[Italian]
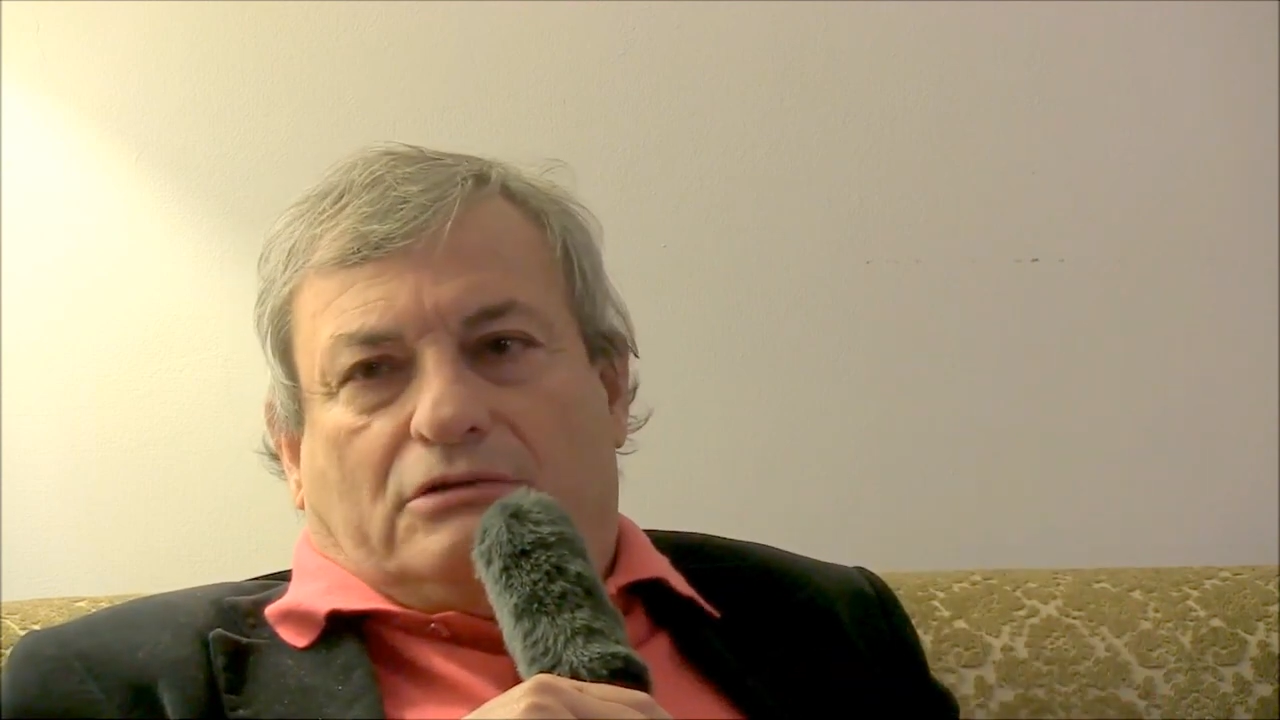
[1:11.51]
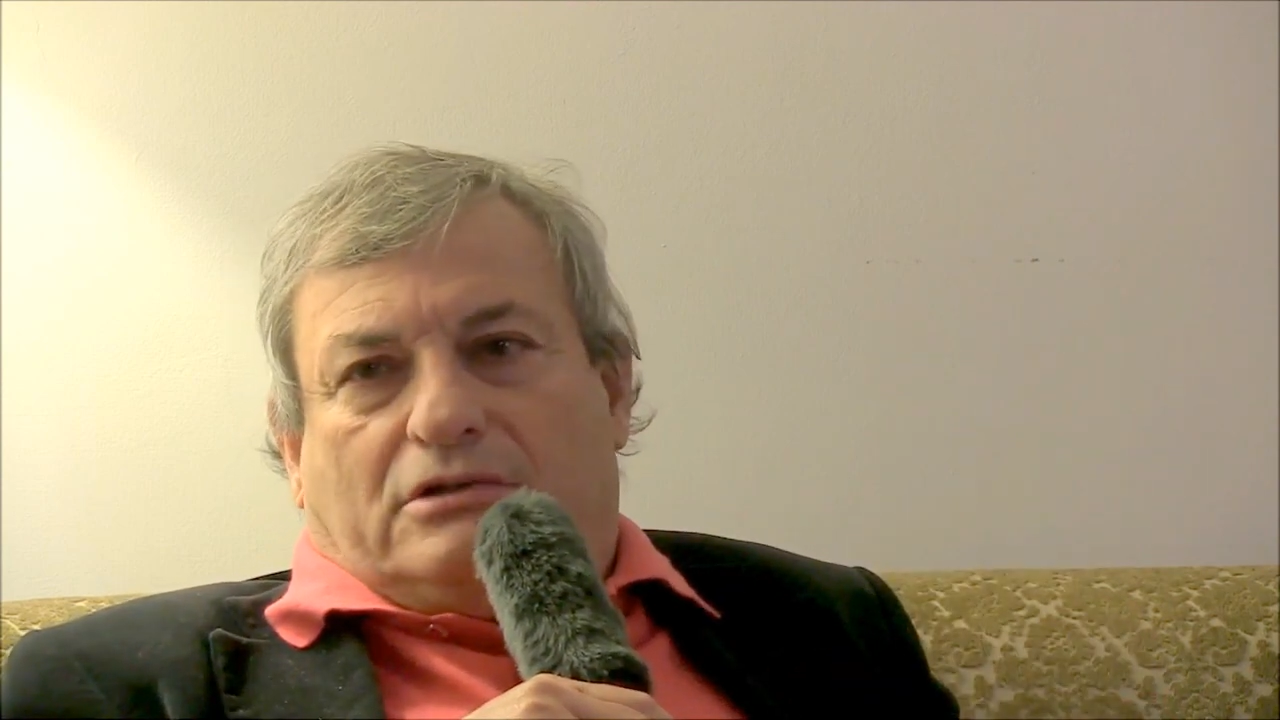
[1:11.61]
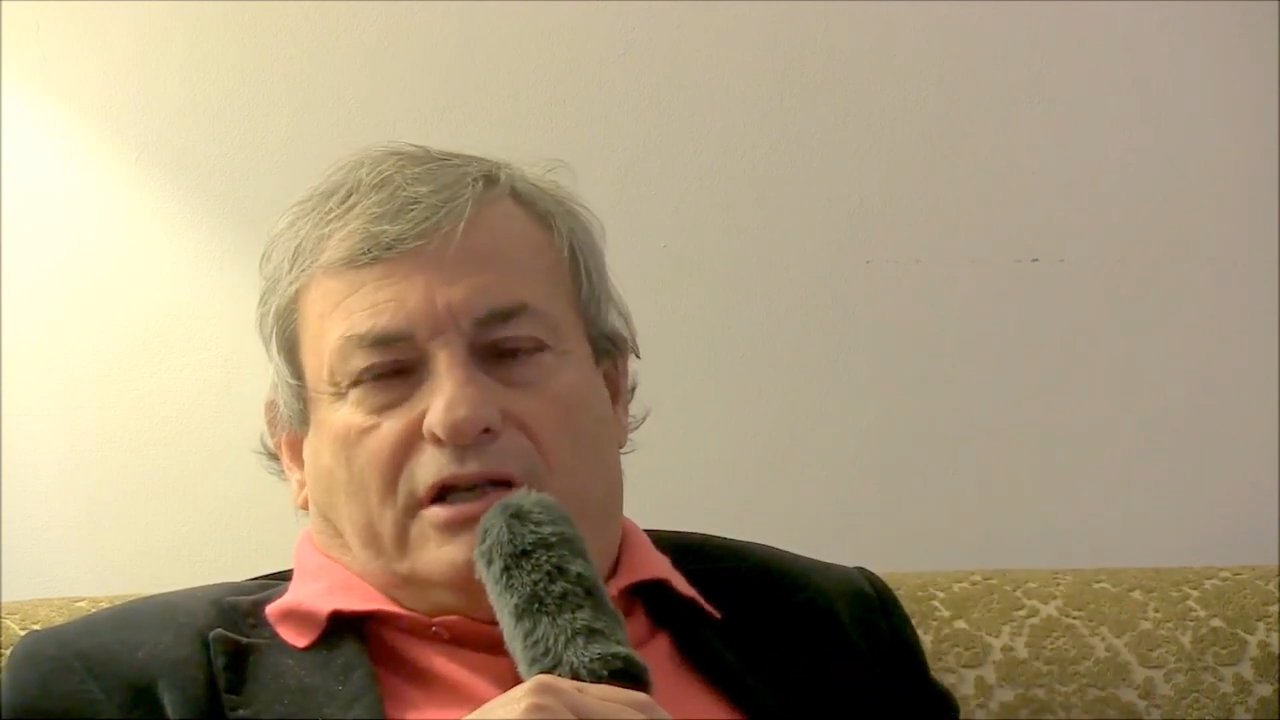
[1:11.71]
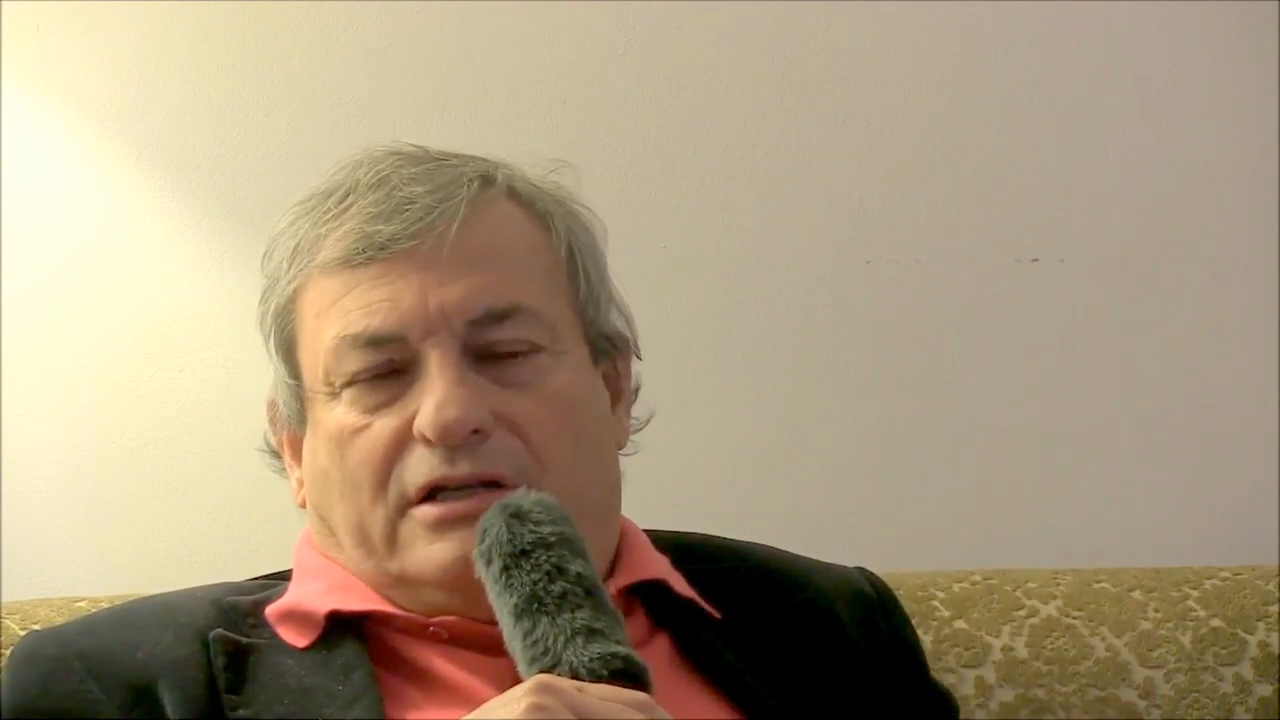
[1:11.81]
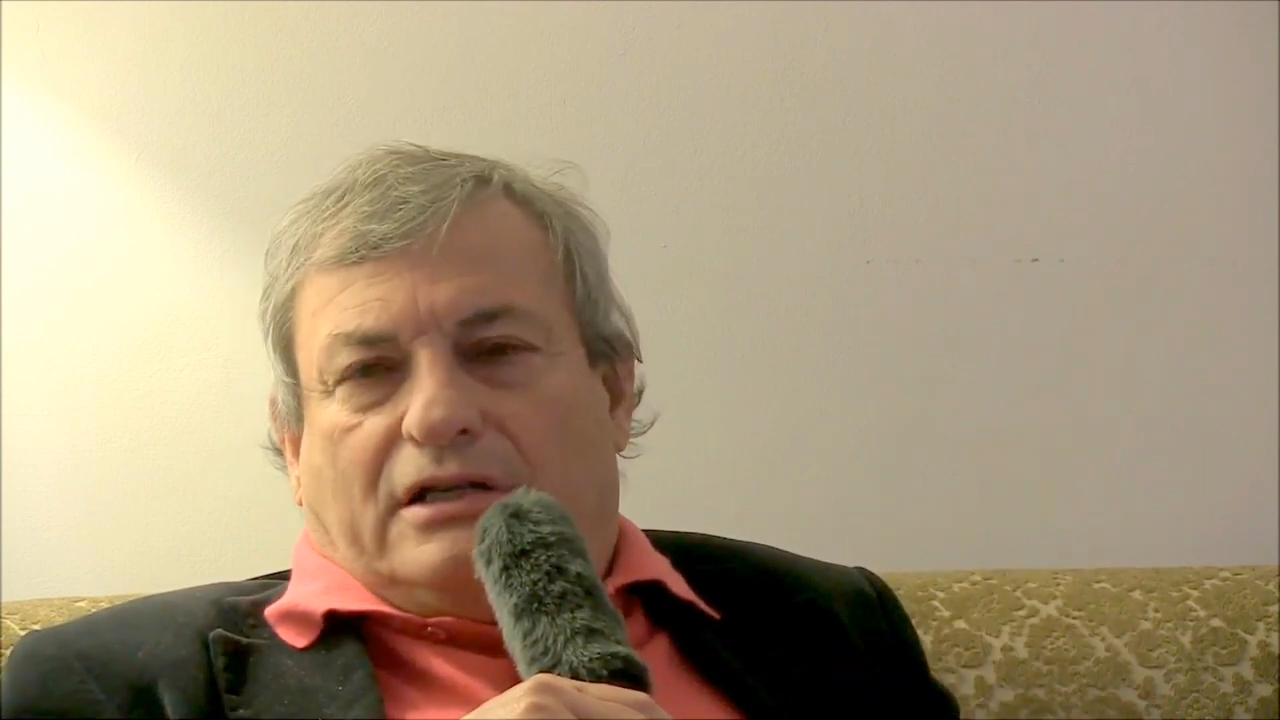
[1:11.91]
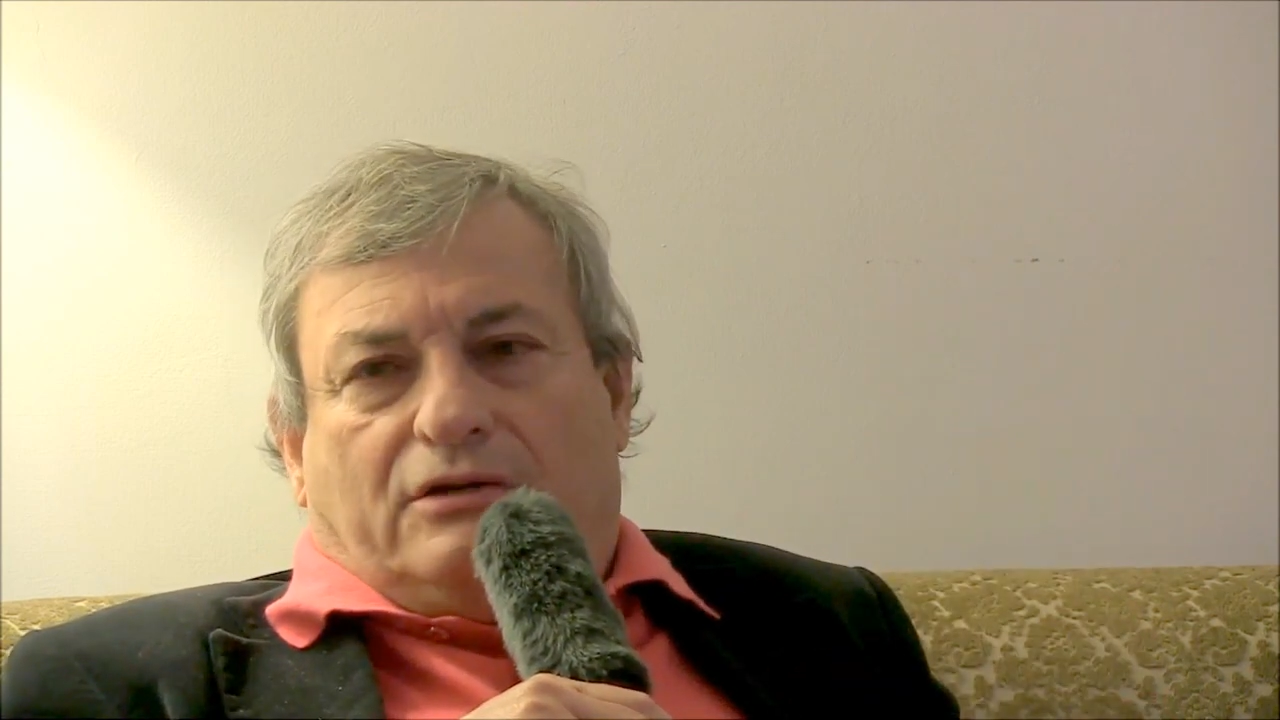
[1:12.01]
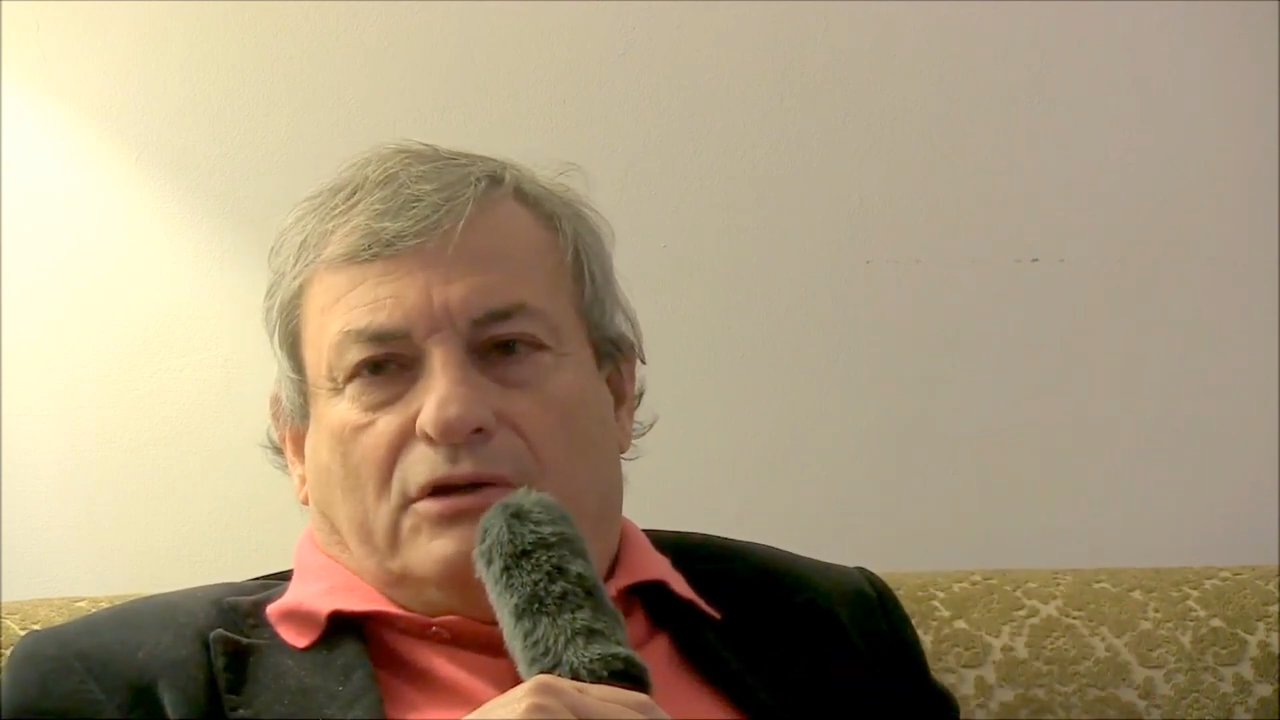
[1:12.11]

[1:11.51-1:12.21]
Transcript: il criterio